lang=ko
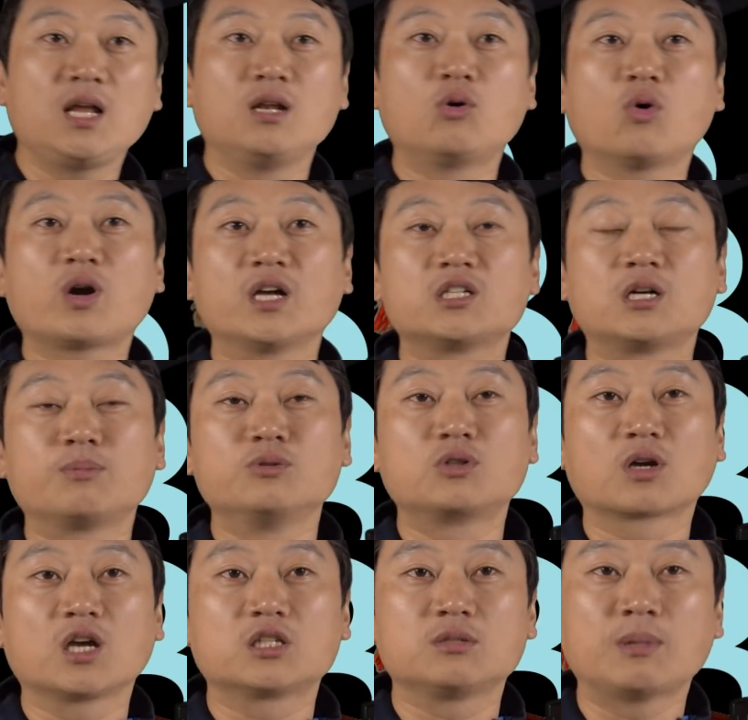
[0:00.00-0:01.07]
일곱 가지를
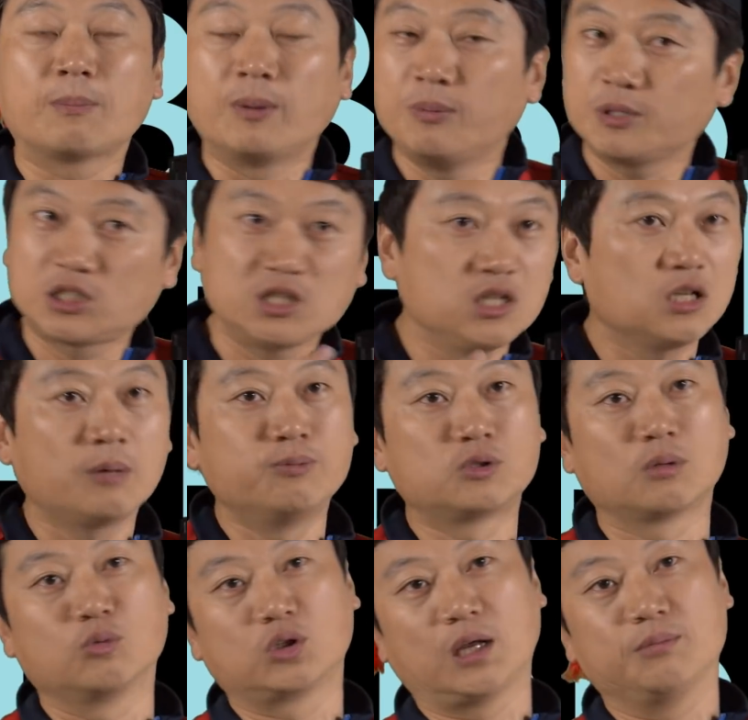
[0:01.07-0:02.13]
분석했지만 BBC는 이거
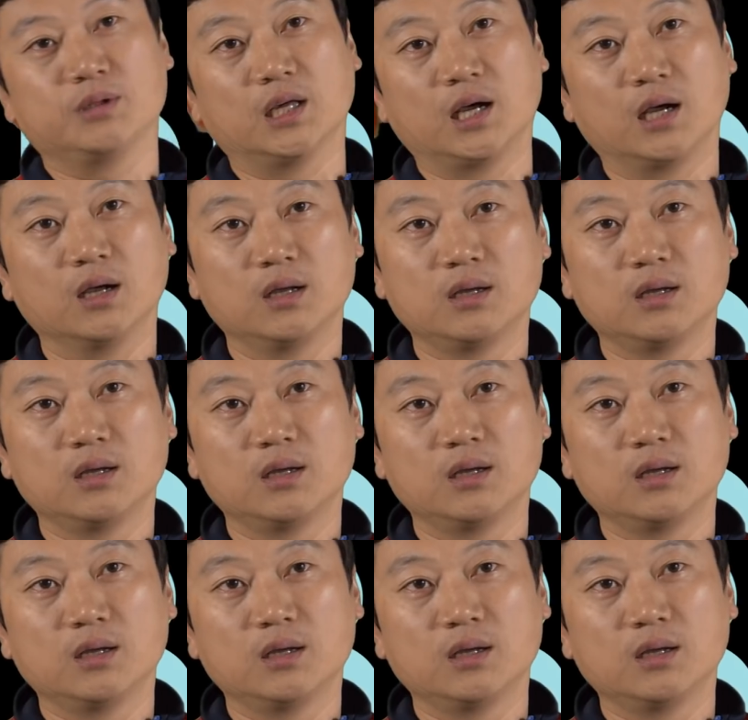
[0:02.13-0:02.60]
분석 못합니다.